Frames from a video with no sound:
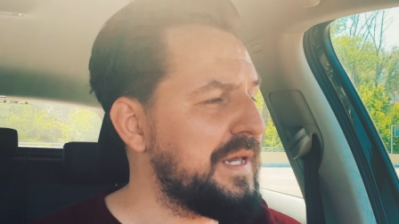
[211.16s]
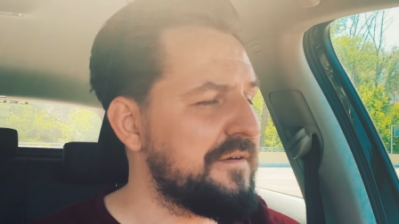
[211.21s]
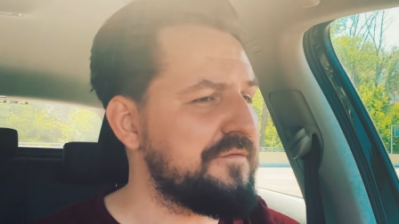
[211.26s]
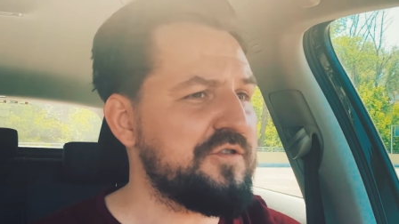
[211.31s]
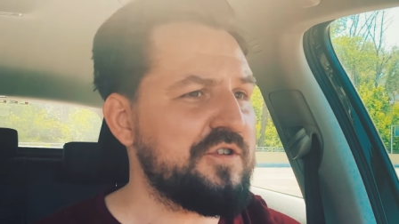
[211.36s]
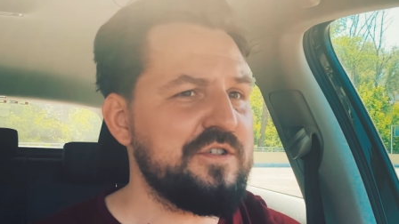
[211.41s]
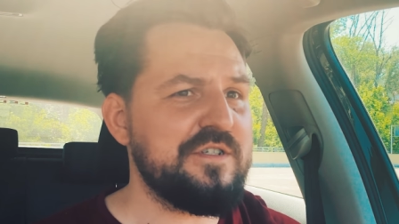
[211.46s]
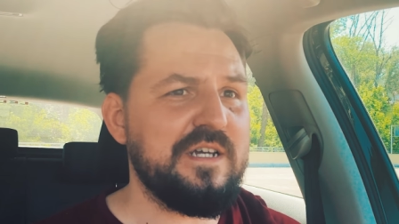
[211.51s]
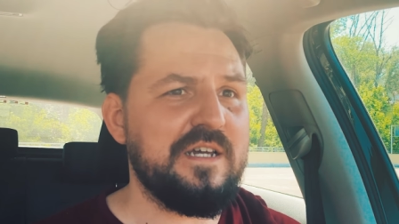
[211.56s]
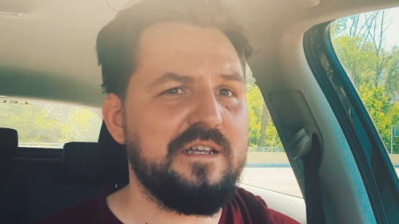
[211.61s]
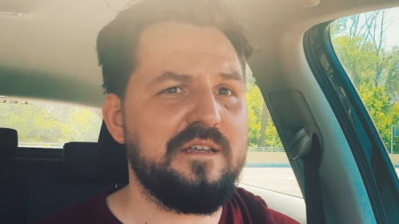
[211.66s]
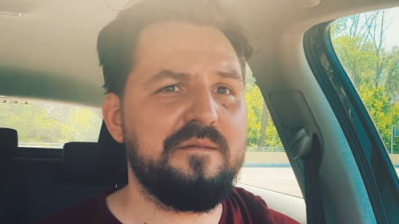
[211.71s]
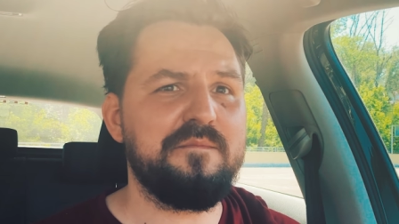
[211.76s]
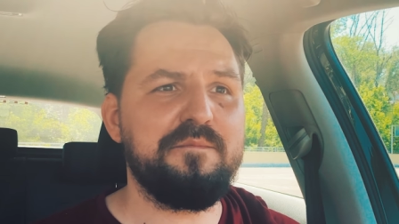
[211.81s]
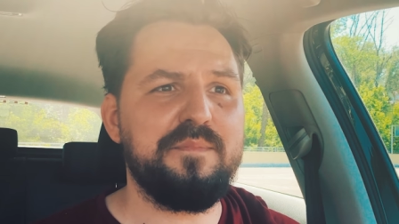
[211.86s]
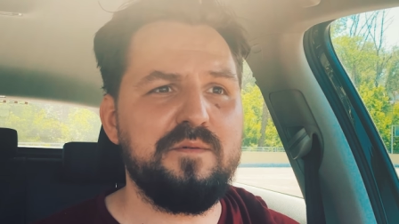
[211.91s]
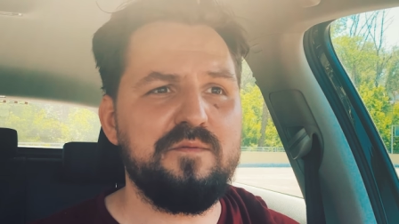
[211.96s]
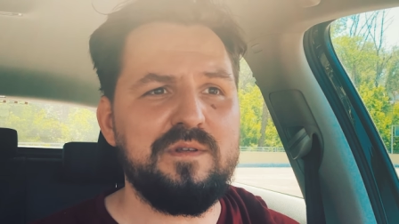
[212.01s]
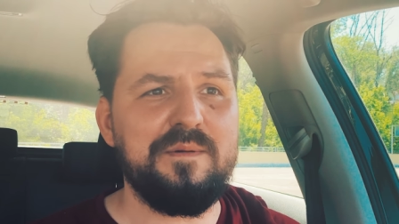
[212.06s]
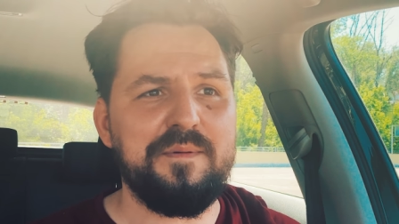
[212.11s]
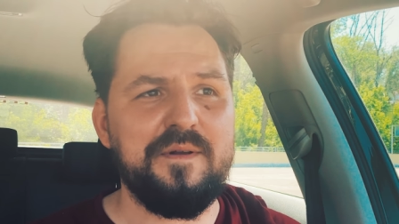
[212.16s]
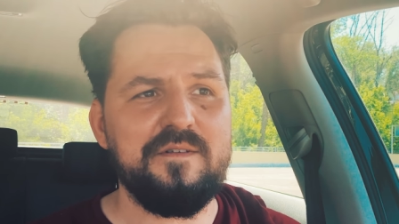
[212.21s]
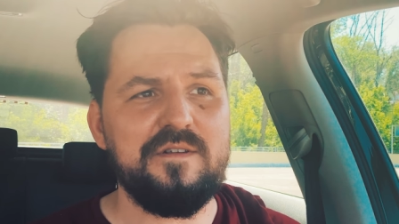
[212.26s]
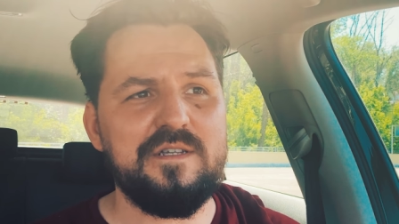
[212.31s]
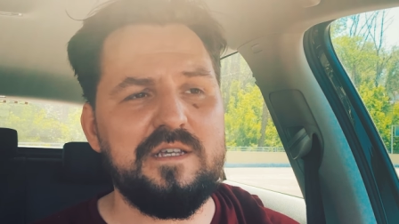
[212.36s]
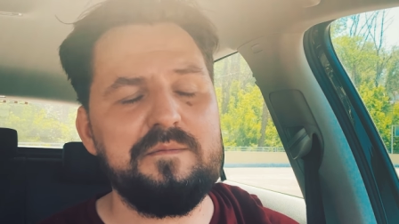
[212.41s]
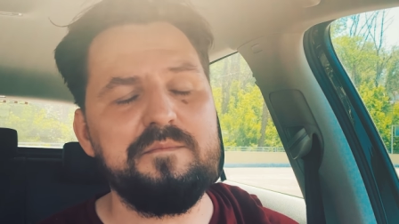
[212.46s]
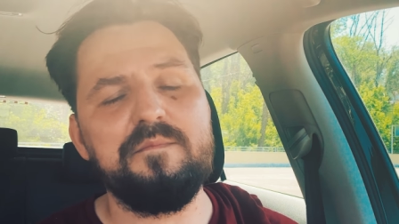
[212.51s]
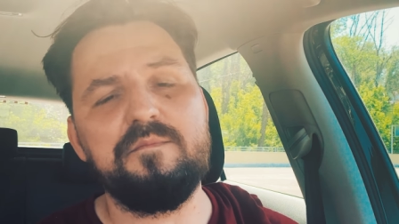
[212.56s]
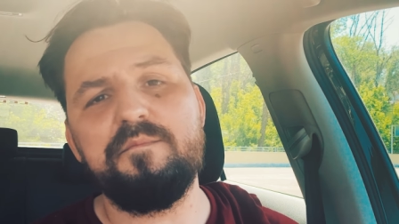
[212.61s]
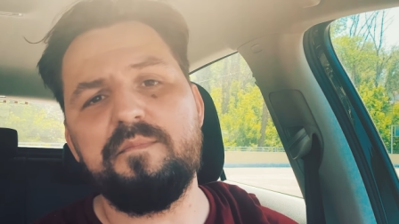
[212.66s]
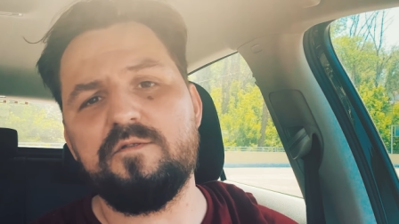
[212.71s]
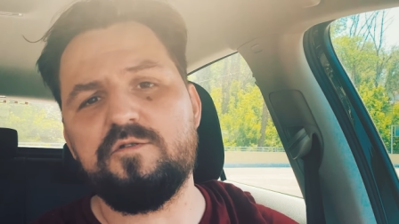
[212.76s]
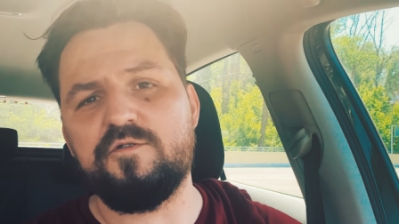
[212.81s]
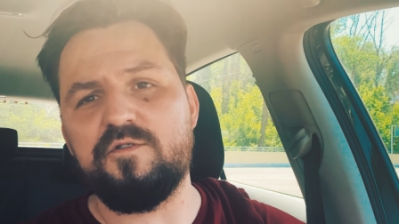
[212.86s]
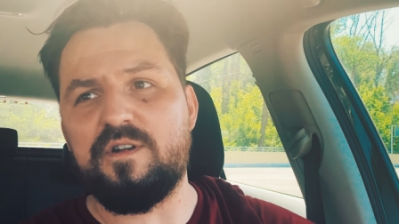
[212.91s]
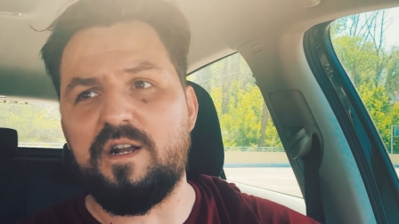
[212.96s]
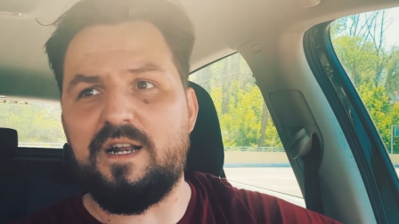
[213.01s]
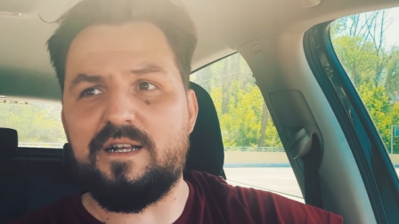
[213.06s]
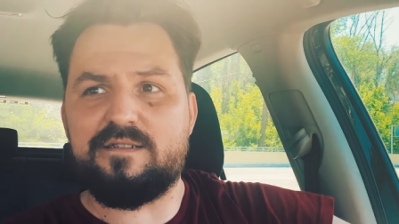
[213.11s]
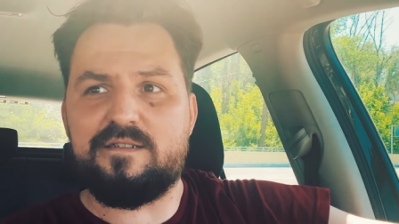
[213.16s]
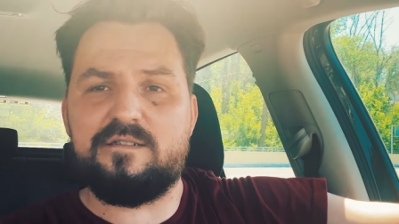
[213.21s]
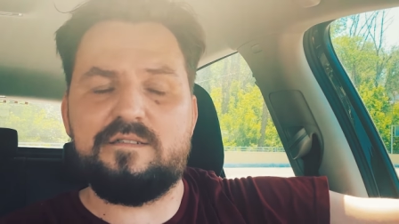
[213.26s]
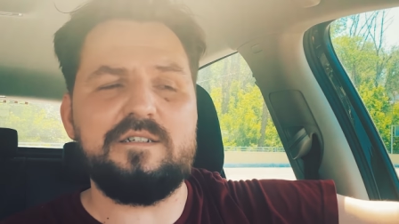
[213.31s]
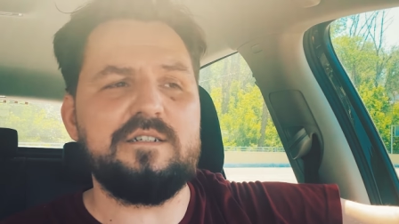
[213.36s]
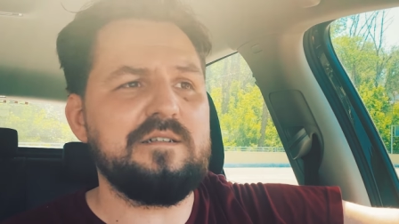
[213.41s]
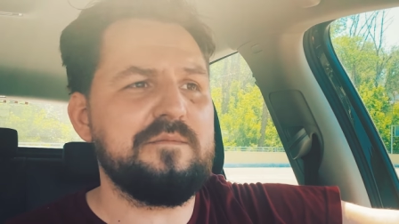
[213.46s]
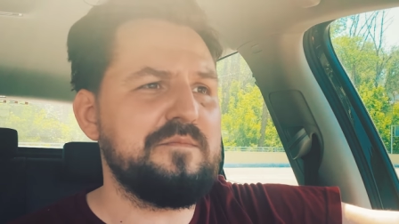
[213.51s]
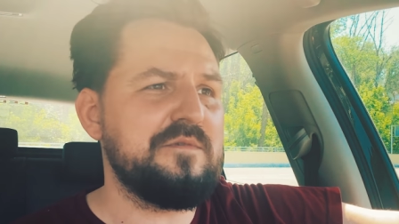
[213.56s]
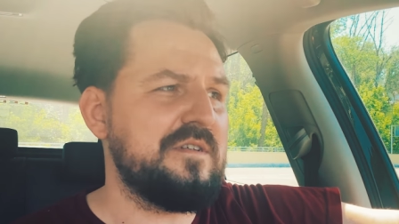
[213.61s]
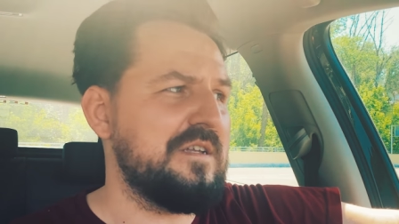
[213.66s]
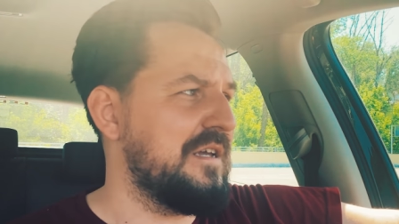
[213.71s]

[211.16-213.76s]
Pierwszy dzień był naprawdę takim mocno relaksacyjnym